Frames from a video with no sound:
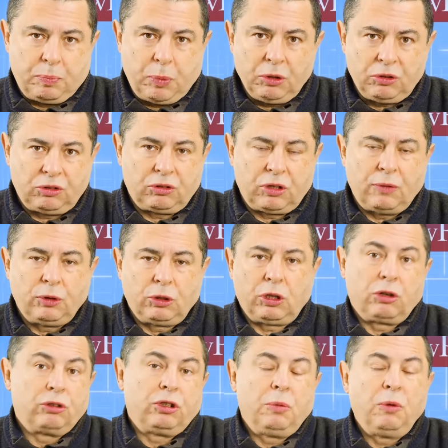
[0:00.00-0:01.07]
podstaw do
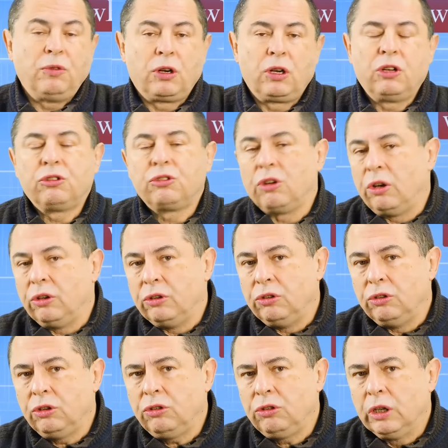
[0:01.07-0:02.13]
tego, żeby w ogóle
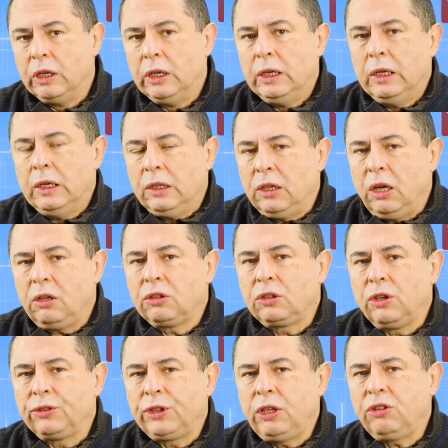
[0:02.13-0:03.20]
rządzić, no
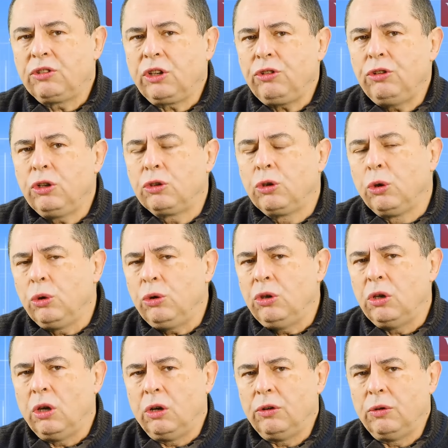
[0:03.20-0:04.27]
to wtedy strasznie
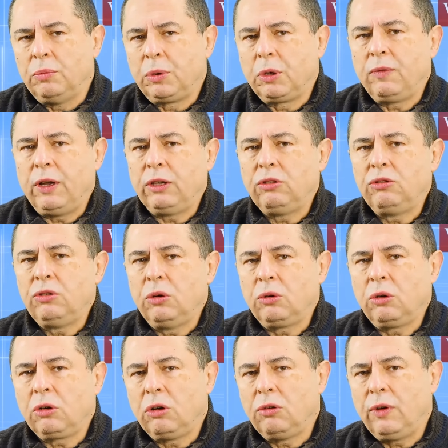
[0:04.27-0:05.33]
trudno prowadzić z nią
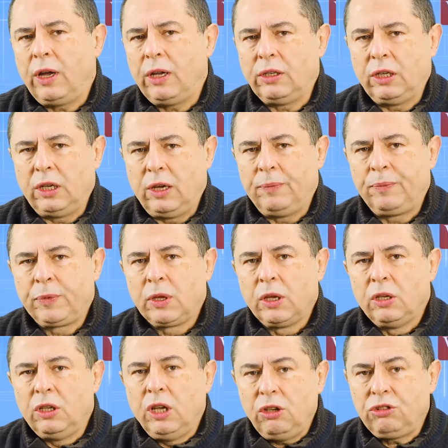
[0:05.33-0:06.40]
rokowania.
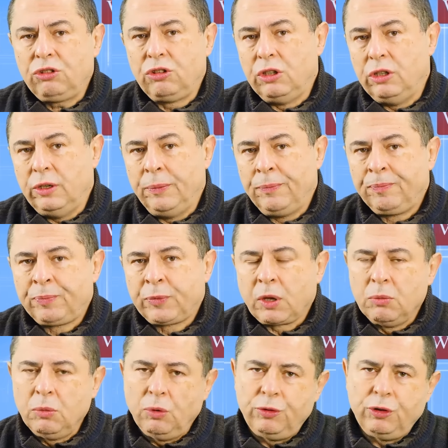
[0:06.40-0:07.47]
Jeśli
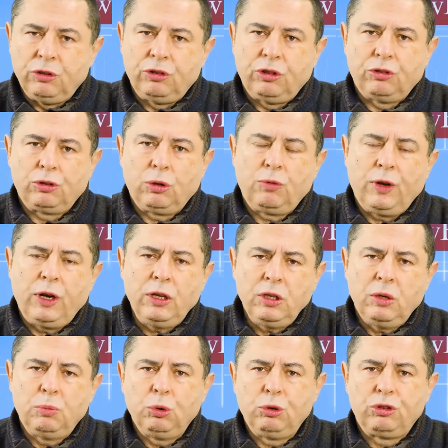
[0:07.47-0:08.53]
mówi się, że
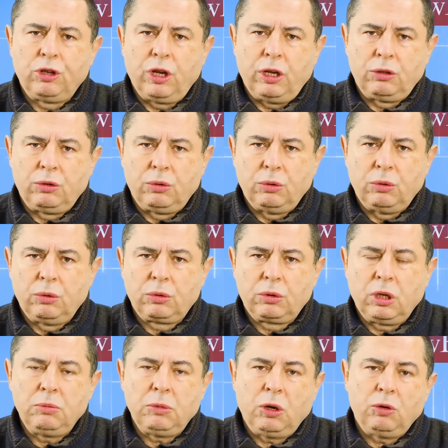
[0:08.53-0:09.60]
uchwalenie budżetu,
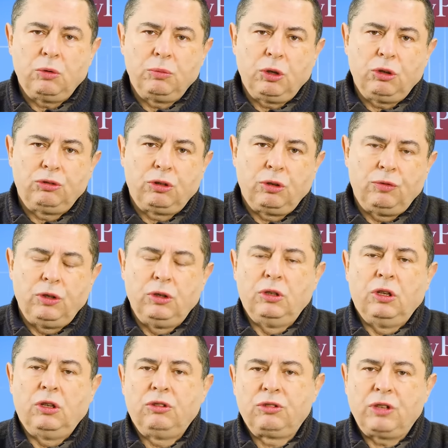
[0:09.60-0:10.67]
które miało miejsce w
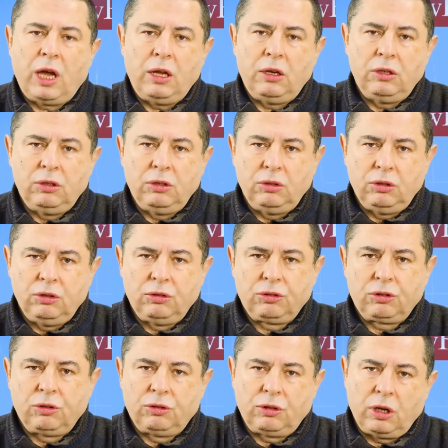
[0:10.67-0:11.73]
innej sali
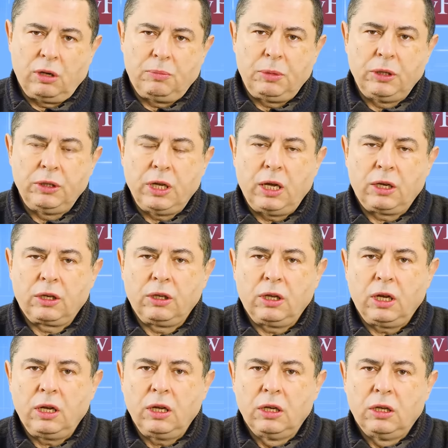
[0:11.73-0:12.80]
niż sala
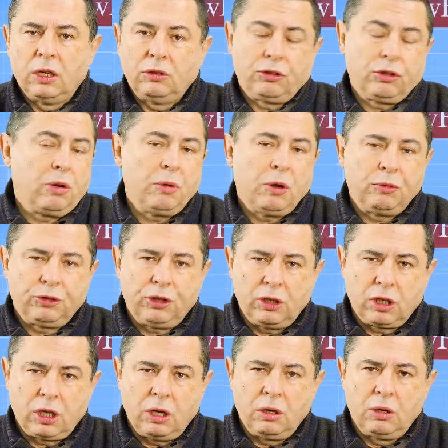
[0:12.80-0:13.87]
plenarna, do czego miał
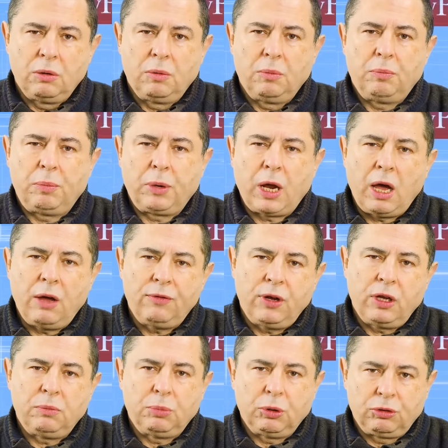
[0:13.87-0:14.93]
wszelkie
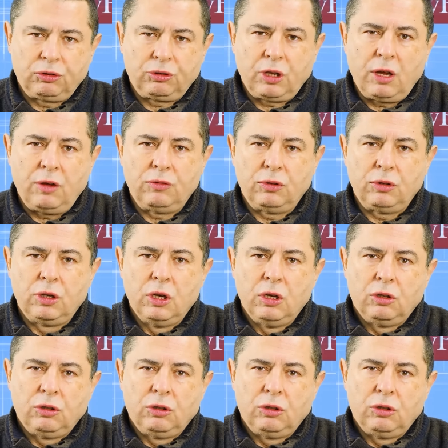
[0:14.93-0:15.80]
prawa i podstawy